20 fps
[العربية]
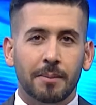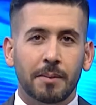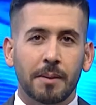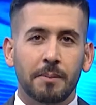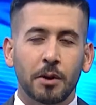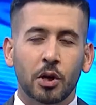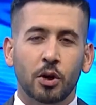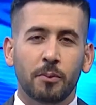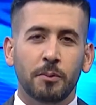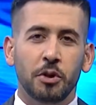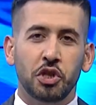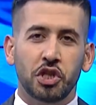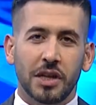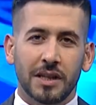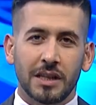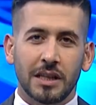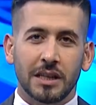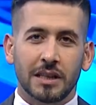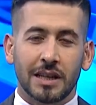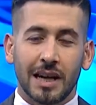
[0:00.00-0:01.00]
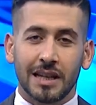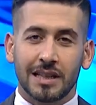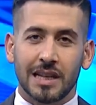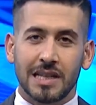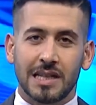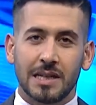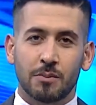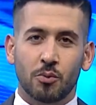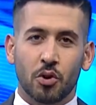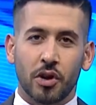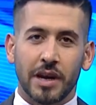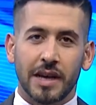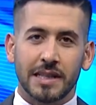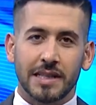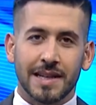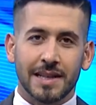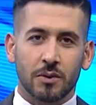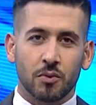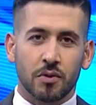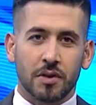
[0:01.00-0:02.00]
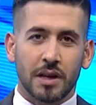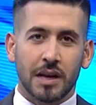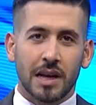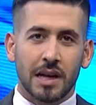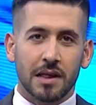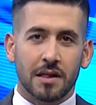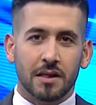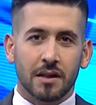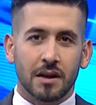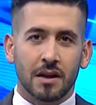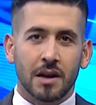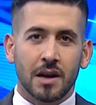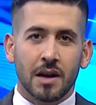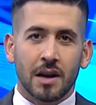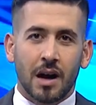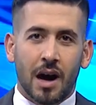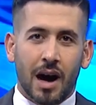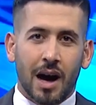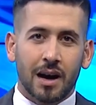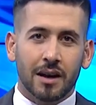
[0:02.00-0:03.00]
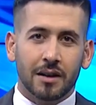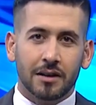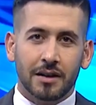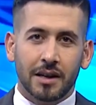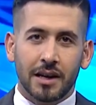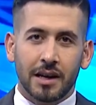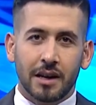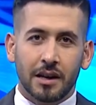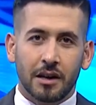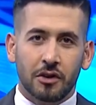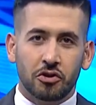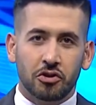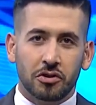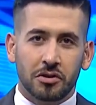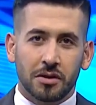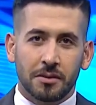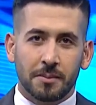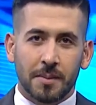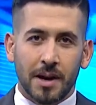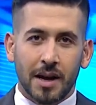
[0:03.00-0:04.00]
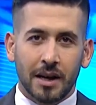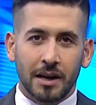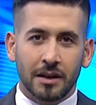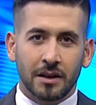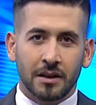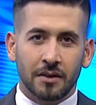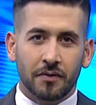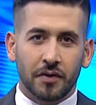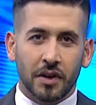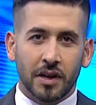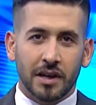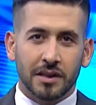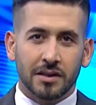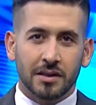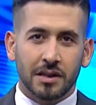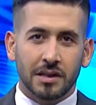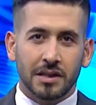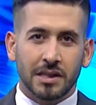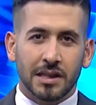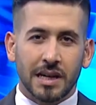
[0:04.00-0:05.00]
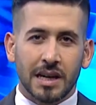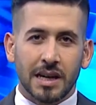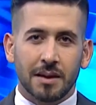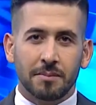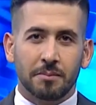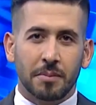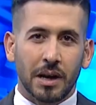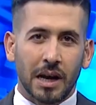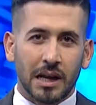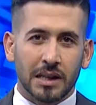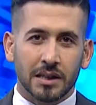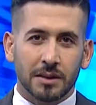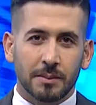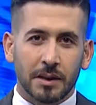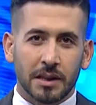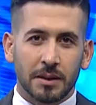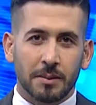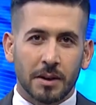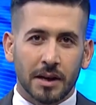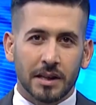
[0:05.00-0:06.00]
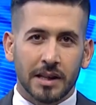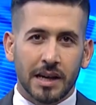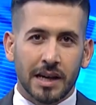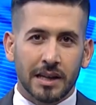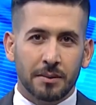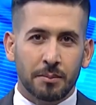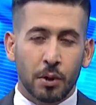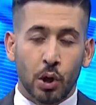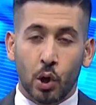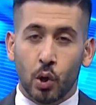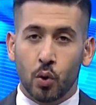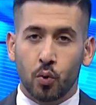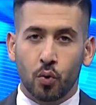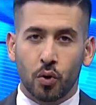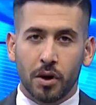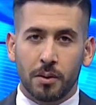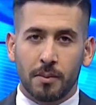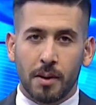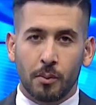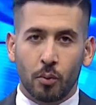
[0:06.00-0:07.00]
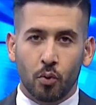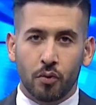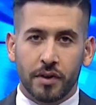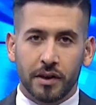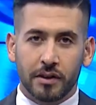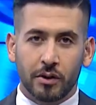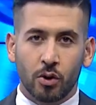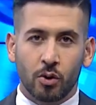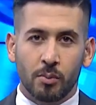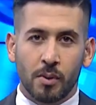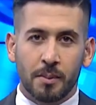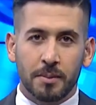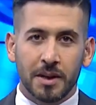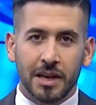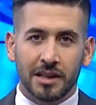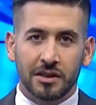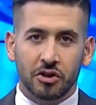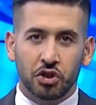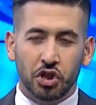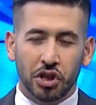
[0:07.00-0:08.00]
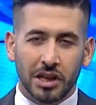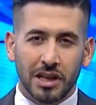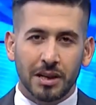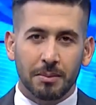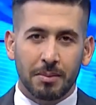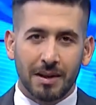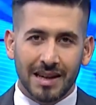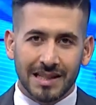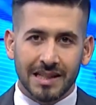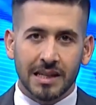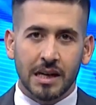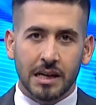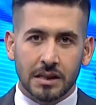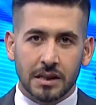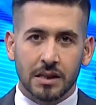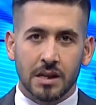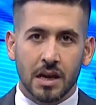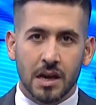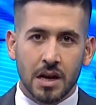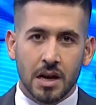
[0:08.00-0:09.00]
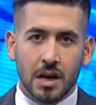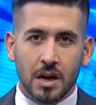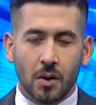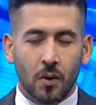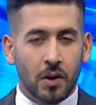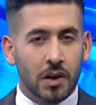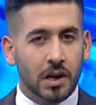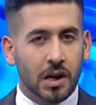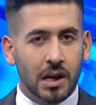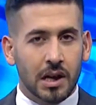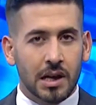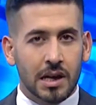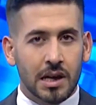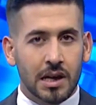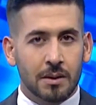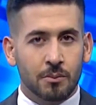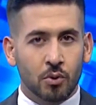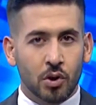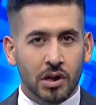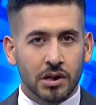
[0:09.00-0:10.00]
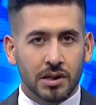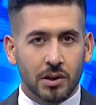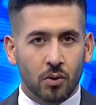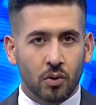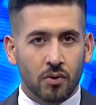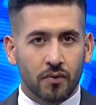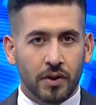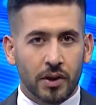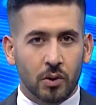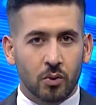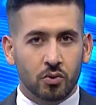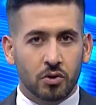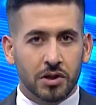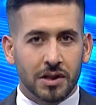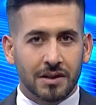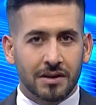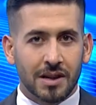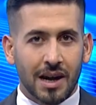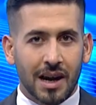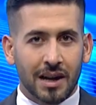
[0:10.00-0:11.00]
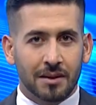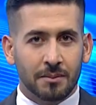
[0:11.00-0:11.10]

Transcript: مرحبا بكم من جديد تعتزم الرئاسات الثلاث عقد اجتماع في قصر السلام بالعاصمة بغداد بحضور المبعوثة الأممية جنين بلاسخارت ونقل مراسل الفلوجة عن